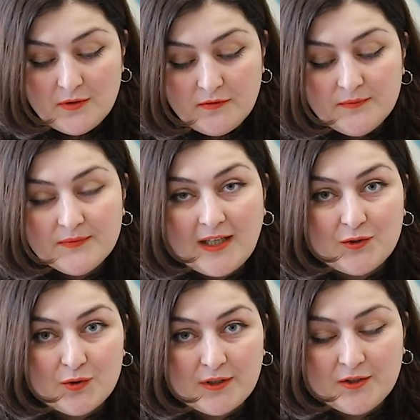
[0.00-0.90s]
миф,
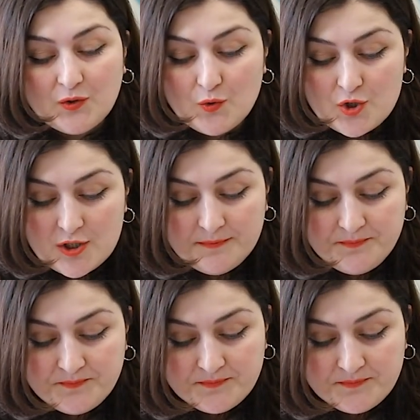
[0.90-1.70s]
который тоже